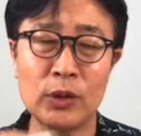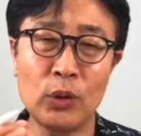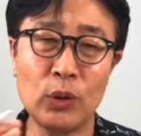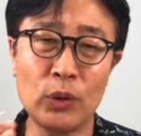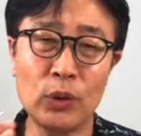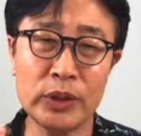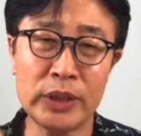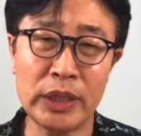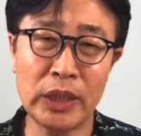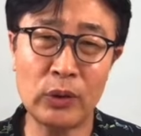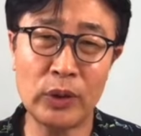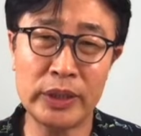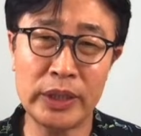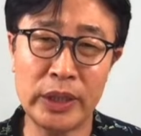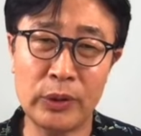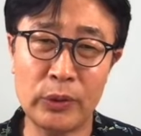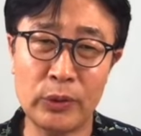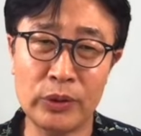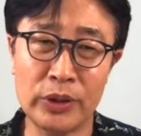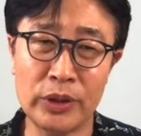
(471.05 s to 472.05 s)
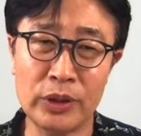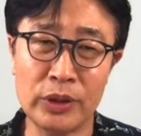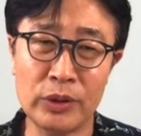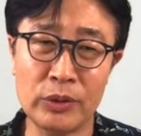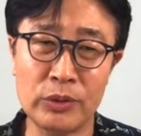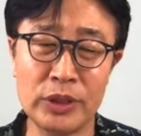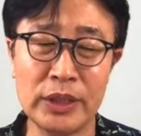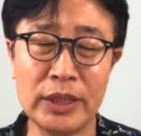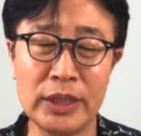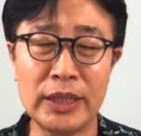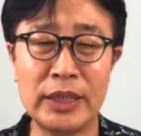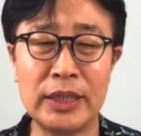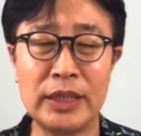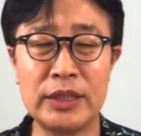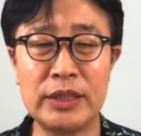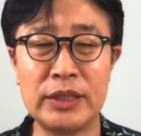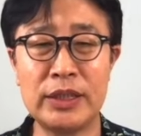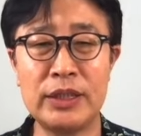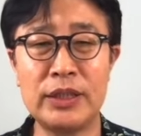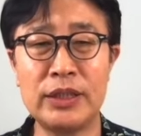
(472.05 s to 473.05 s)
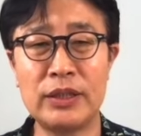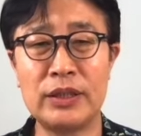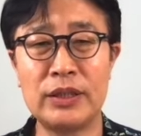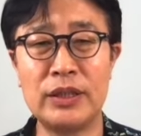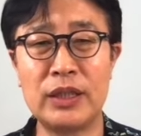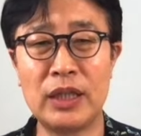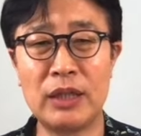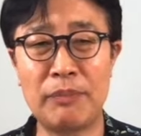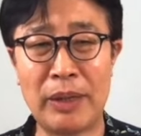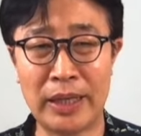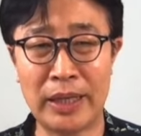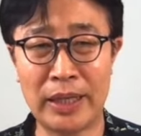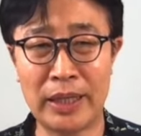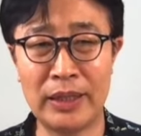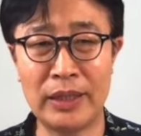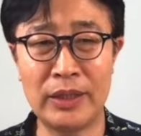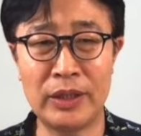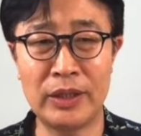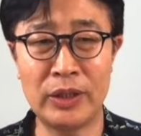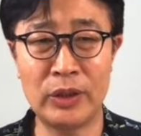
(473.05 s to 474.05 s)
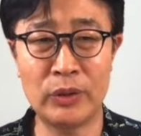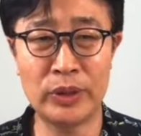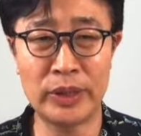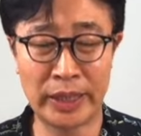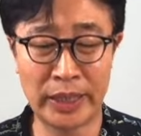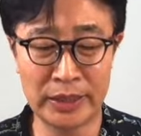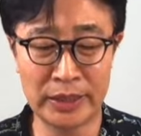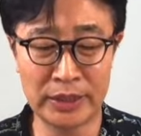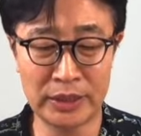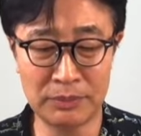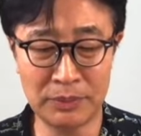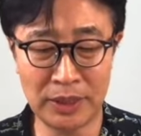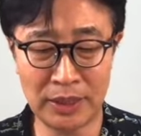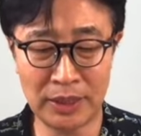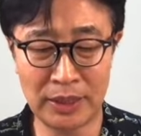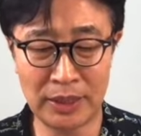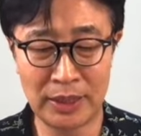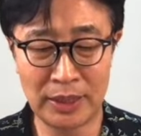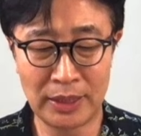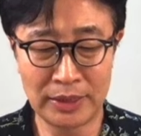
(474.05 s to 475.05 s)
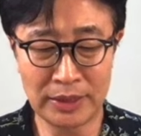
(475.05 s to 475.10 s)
또 사고가 나오는 경우는 실형을 받게 되는 내용이 되겠습니다.